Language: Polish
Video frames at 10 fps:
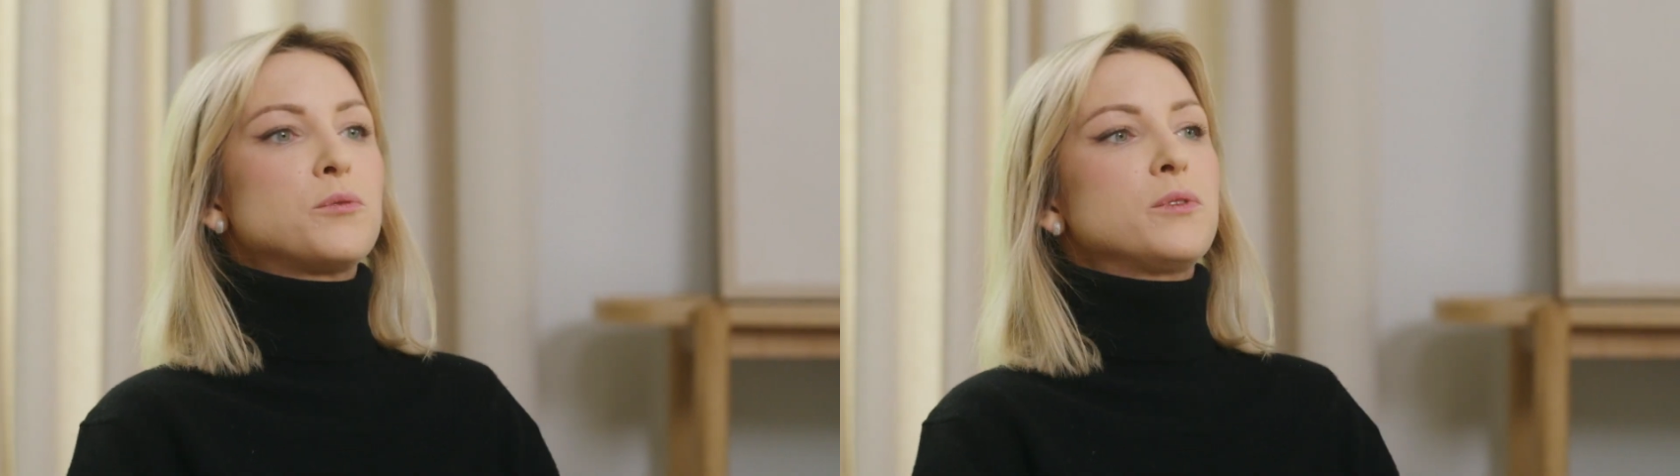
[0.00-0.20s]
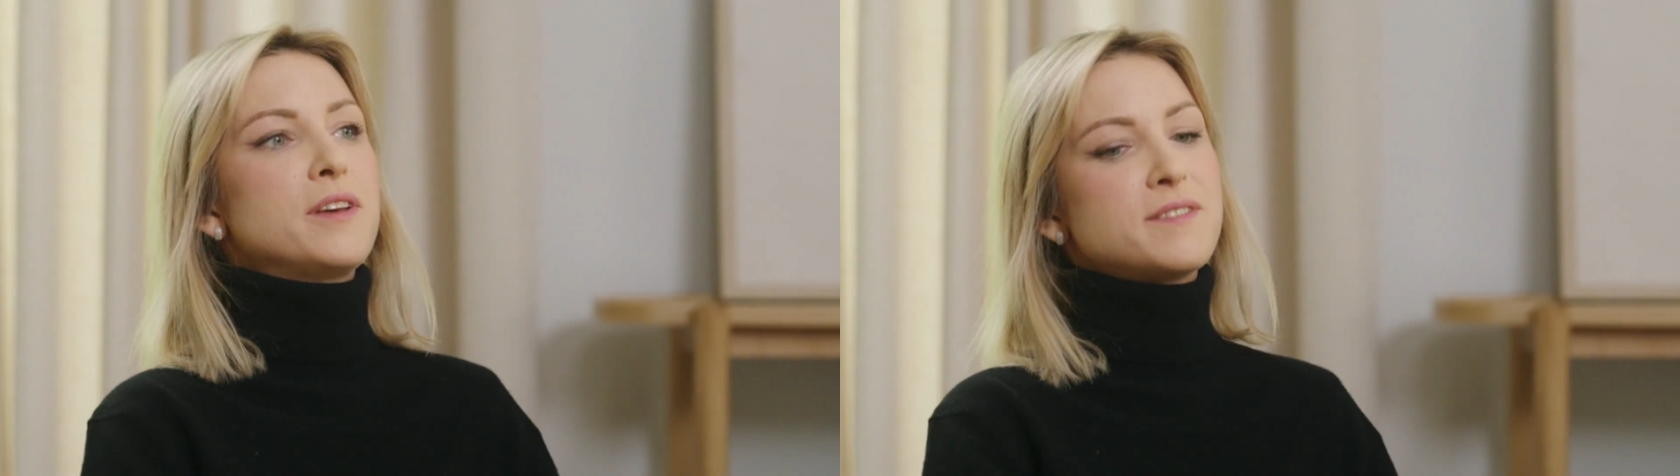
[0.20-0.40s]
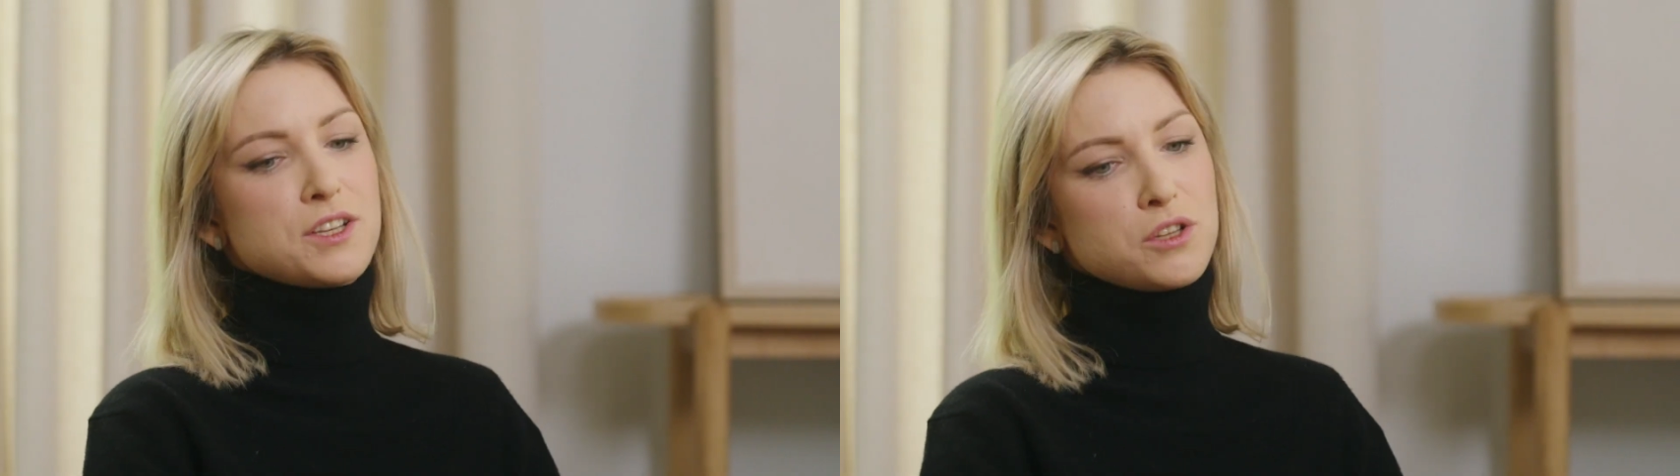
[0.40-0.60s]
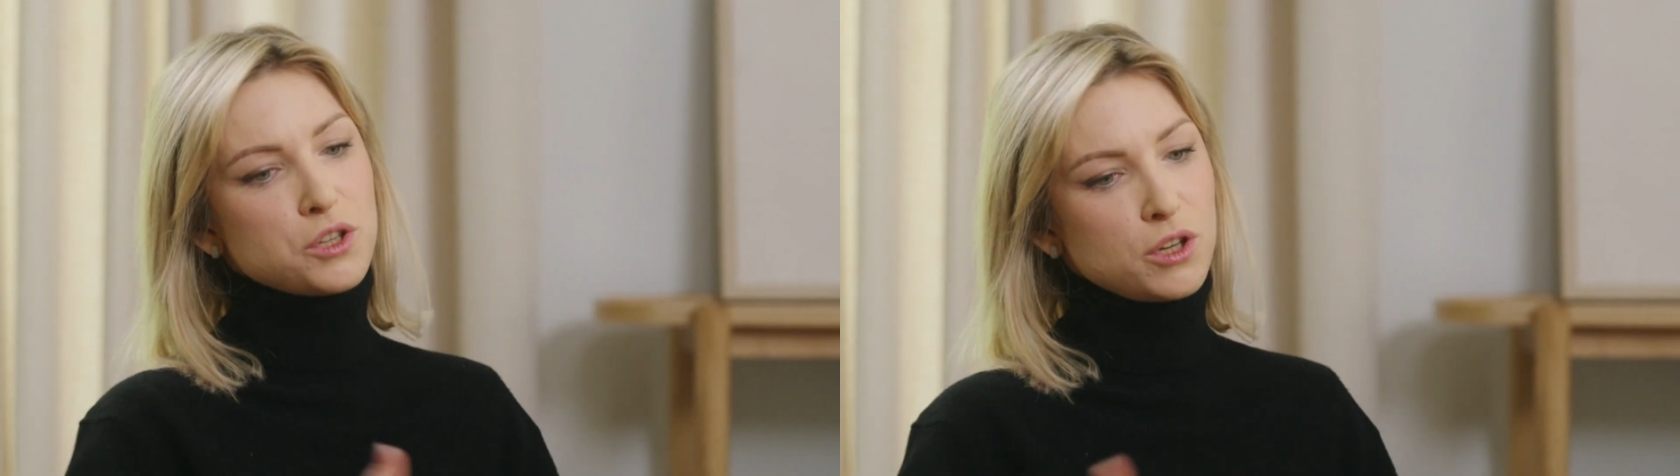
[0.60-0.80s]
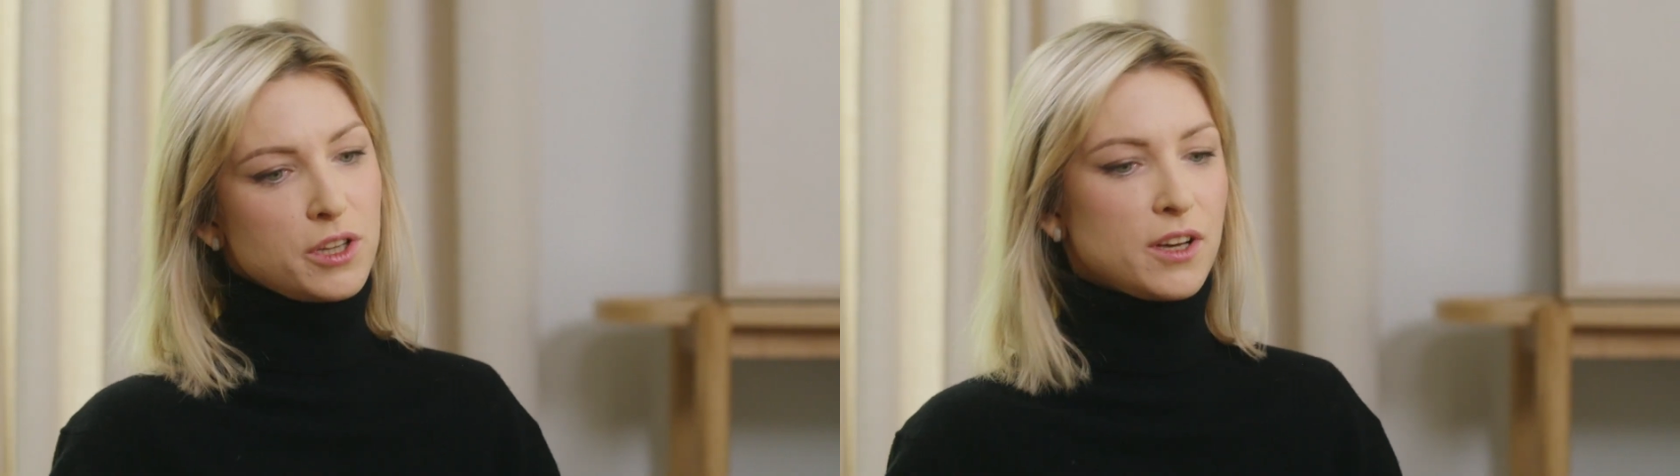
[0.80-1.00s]
tutaj, w
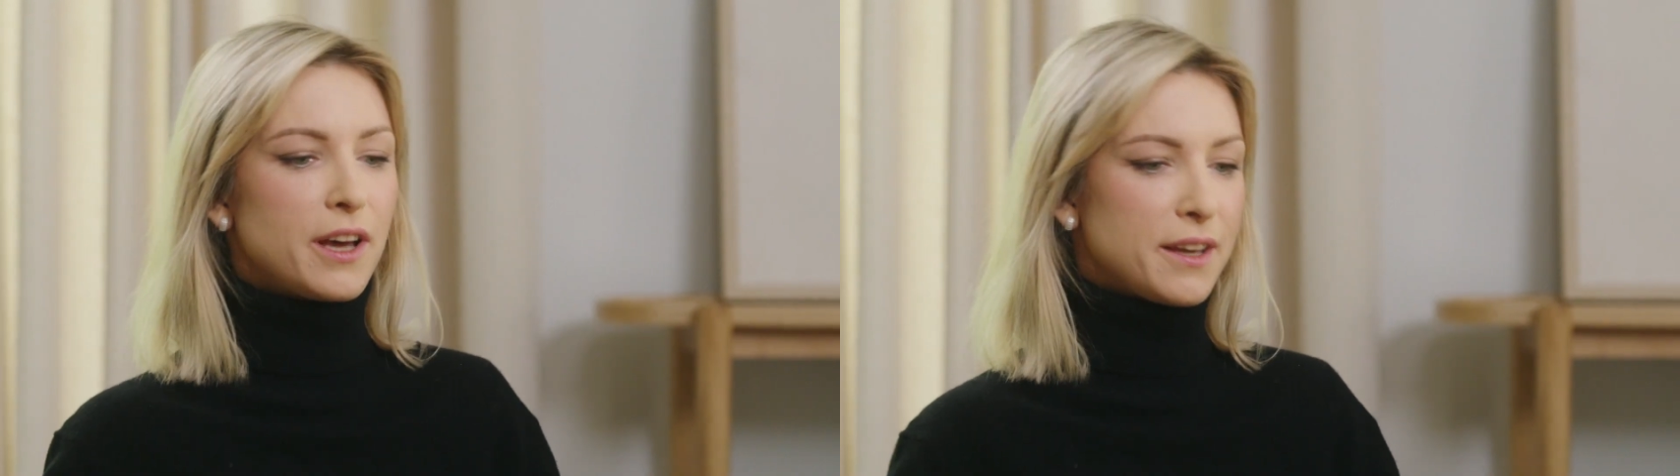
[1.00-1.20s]
zależności od tego,